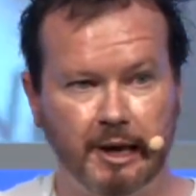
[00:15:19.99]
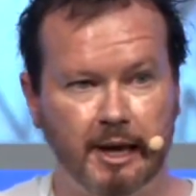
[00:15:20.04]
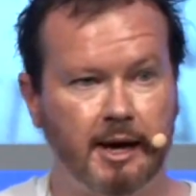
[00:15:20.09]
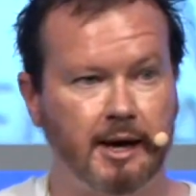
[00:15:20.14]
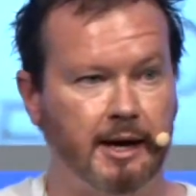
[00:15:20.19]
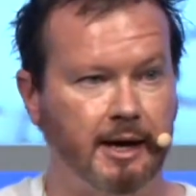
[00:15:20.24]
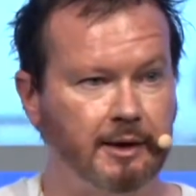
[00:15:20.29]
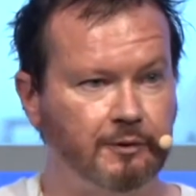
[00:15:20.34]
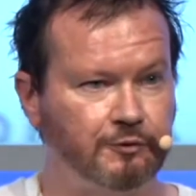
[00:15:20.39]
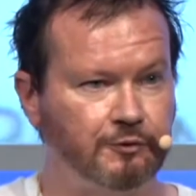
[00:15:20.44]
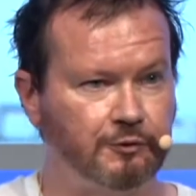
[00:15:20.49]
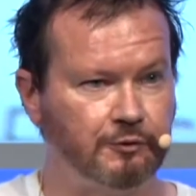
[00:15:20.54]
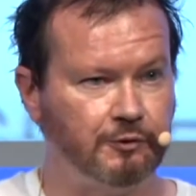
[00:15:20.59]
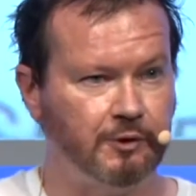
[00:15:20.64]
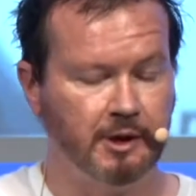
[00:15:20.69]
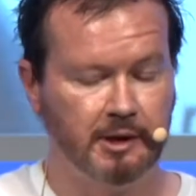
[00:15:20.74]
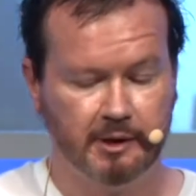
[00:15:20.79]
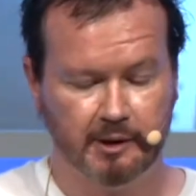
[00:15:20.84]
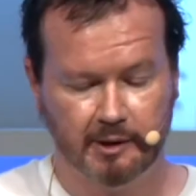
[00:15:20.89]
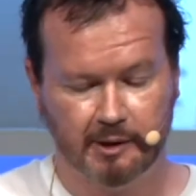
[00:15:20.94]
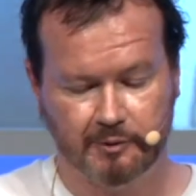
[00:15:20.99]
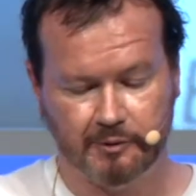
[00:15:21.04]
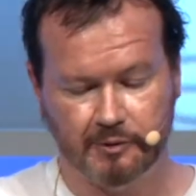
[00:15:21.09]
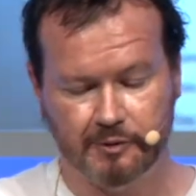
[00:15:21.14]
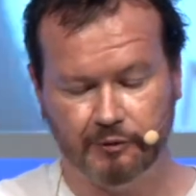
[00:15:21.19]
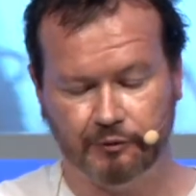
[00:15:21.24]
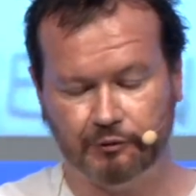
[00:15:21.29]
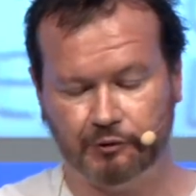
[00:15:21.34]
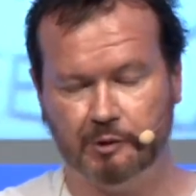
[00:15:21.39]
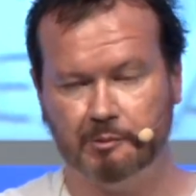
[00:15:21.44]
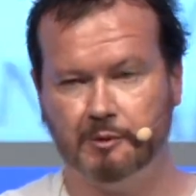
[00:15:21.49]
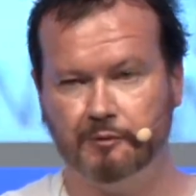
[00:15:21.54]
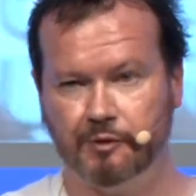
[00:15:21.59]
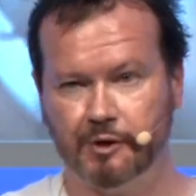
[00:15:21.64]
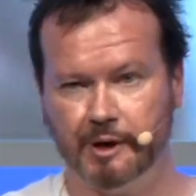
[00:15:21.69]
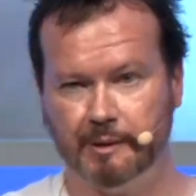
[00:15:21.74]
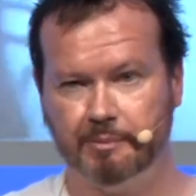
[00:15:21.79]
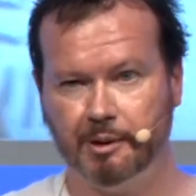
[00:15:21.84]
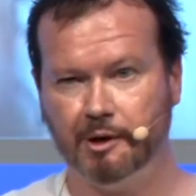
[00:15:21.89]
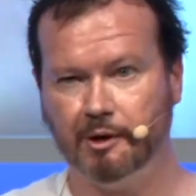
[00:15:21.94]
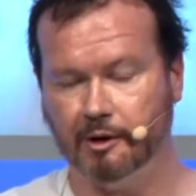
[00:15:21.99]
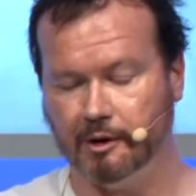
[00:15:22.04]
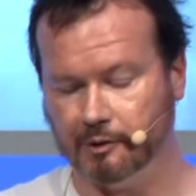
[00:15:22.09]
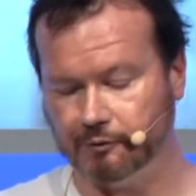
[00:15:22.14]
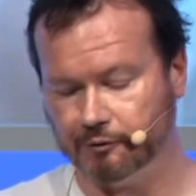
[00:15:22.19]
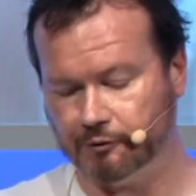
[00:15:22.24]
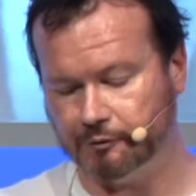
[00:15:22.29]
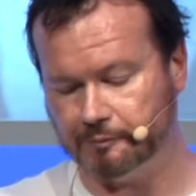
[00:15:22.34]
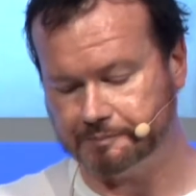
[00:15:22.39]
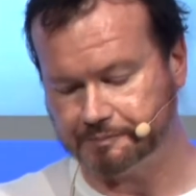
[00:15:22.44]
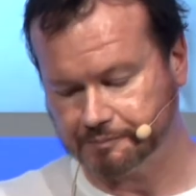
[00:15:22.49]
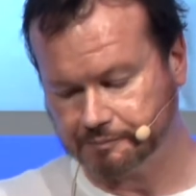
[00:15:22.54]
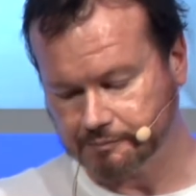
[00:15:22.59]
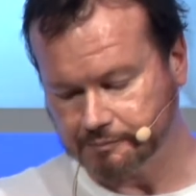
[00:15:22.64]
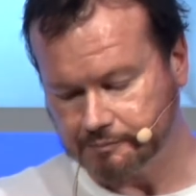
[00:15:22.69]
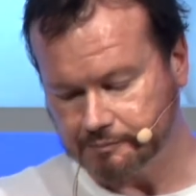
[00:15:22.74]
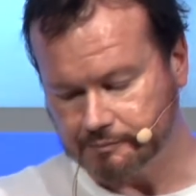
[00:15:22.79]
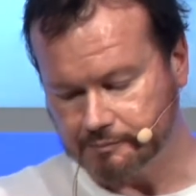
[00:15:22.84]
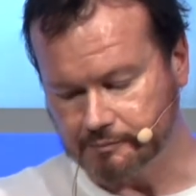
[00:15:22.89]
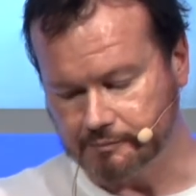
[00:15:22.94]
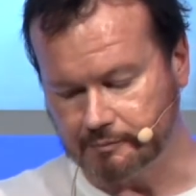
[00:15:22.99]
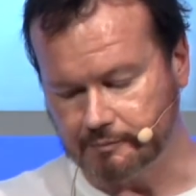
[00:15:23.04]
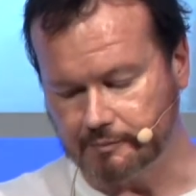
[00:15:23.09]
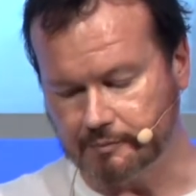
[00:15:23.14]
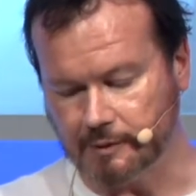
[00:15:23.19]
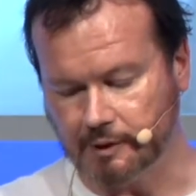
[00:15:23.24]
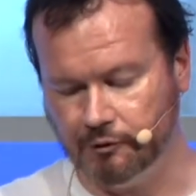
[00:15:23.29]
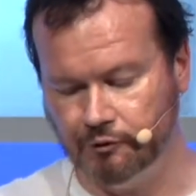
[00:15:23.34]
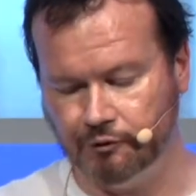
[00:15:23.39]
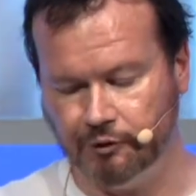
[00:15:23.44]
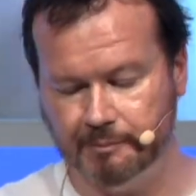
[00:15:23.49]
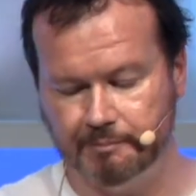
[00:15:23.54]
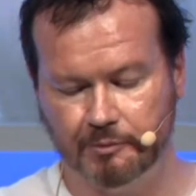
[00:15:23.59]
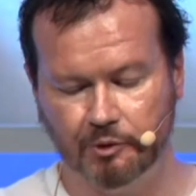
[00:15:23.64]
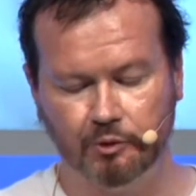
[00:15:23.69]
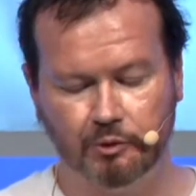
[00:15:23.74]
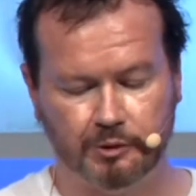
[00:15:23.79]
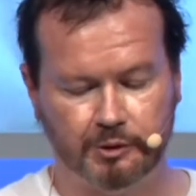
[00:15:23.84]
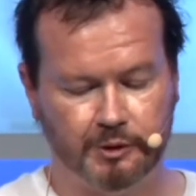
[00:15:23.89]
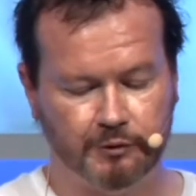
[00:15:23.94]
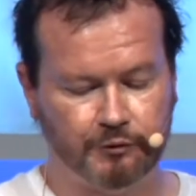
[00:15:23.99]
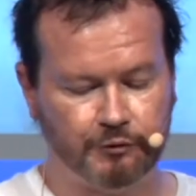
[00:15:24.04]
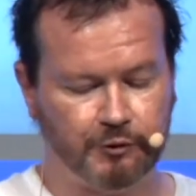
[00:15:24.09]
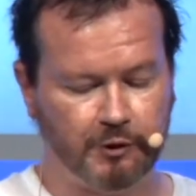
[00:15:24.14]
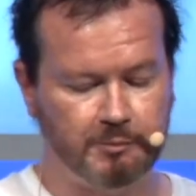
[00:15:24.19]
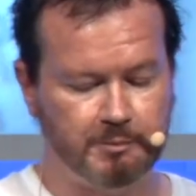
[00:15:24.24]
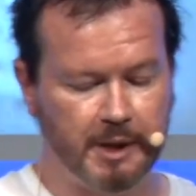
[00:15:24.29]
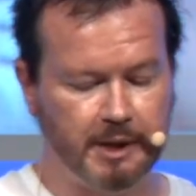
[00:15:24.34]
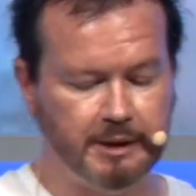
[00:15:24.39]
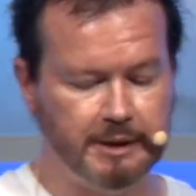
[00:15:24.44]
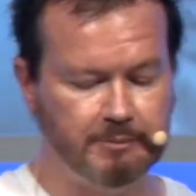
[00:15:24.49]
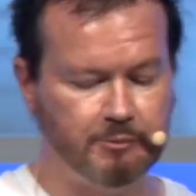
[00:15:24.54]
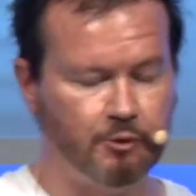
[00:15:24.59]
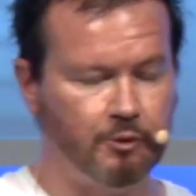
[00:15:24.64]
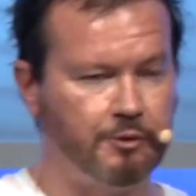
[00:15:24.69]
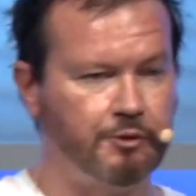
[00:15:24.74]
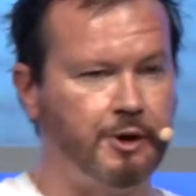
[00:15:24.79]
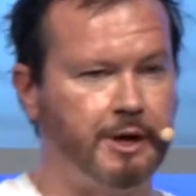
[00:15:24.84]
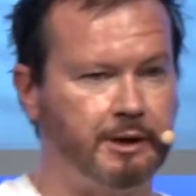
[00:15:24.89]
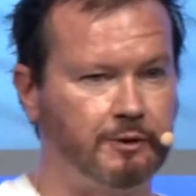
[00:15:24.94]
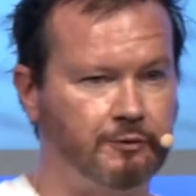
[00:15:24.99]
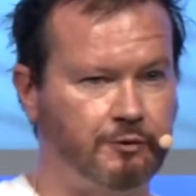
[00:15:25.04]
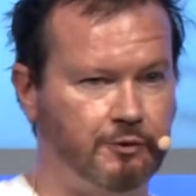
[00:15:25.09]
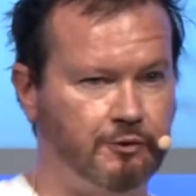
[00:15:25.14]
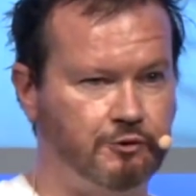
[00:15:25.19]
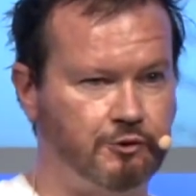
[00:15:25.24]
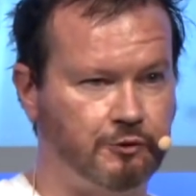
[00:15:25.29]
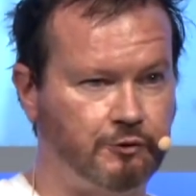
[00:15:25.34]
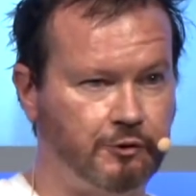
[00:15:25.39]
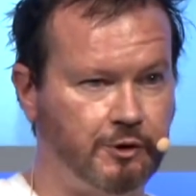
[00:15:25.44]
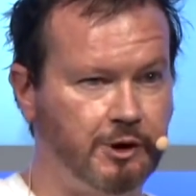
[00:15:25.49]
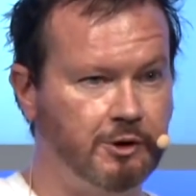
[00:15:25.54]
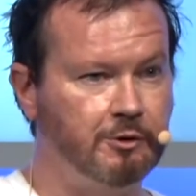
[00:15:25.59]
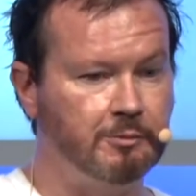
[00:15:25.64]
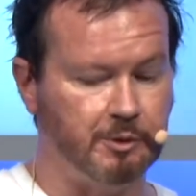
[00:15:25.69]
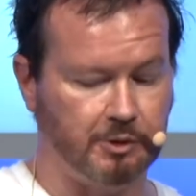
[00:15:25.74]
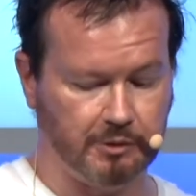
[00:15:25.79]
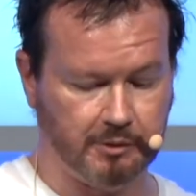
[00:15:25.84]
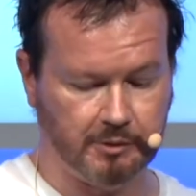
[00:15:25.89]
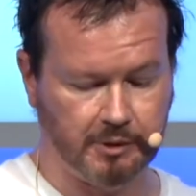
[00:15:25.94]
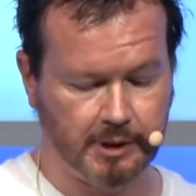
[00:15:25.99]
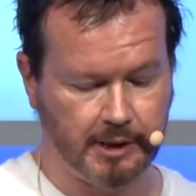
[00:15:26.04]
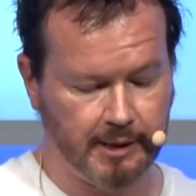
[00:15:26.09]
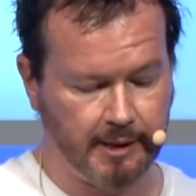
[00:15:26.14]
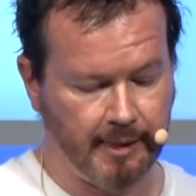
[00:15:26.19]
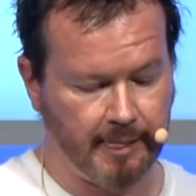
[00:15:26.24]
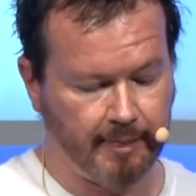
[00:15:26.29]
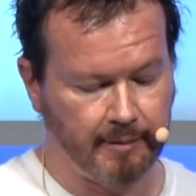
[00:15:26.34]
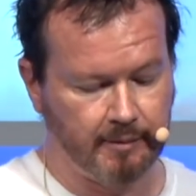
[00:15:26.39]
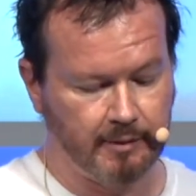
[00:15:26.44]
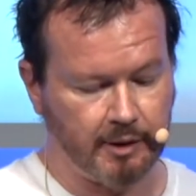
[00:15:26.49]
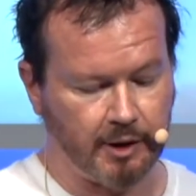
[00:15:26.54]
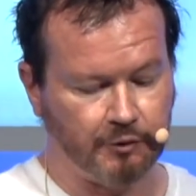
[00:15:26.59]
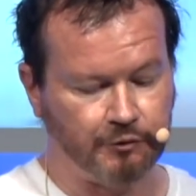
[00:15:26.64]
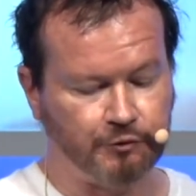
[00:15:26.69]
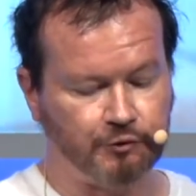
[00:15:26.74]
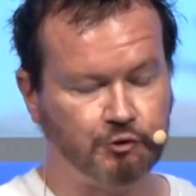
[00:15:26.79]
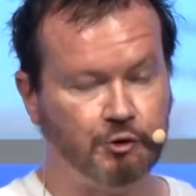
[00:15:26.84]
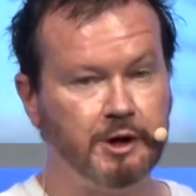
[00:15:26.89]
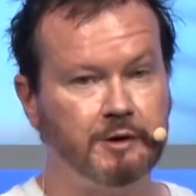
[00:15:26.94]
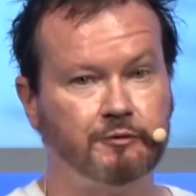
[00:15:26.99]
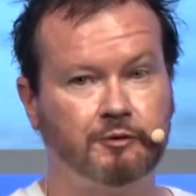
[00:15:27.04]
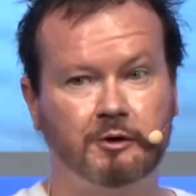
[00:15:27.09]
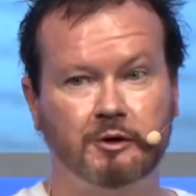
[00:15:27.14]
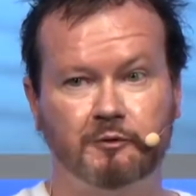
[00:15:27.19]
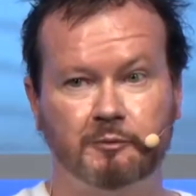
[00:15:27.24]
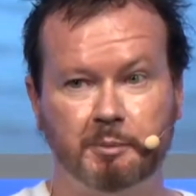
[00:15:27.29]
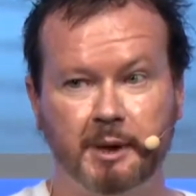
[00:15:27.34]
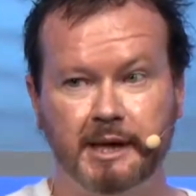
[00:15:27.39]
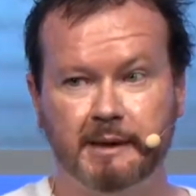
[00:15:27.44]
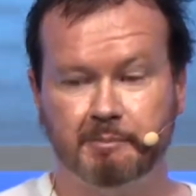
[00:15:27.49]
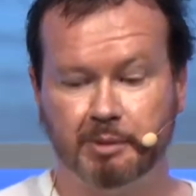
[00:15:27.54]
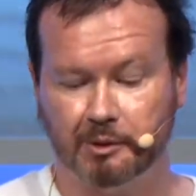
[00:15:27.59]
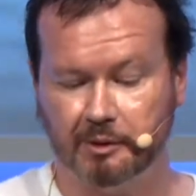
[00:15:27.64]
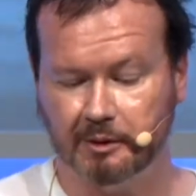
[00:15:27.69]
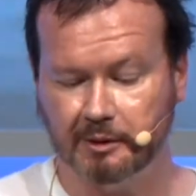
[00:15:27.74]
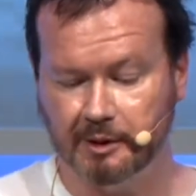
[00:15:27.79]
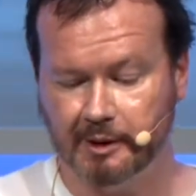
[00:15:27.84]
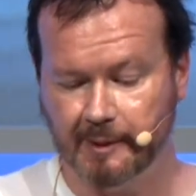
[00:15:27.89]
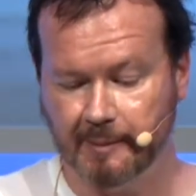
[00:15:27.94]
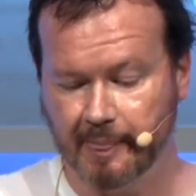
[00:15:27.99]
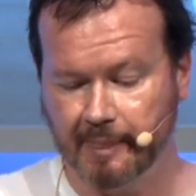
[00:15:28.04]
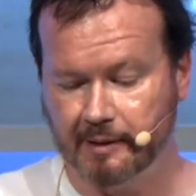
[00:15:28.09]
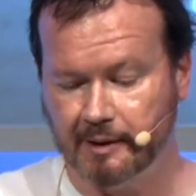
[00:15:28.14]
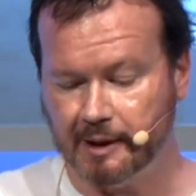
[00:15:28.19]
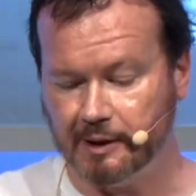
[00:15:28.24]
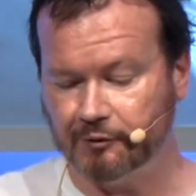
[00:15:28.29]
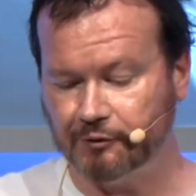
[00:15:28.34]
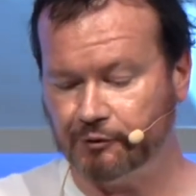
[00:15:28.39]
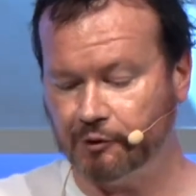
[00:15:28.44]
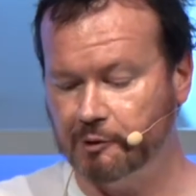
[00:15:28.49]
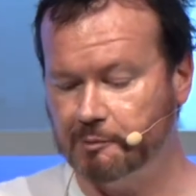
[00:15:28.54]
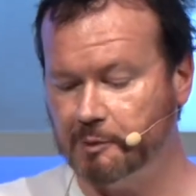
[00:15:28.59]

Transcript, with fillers: を全体としてその部分の相和に劣るということを見ていきたいと思います。私も人間というだけではない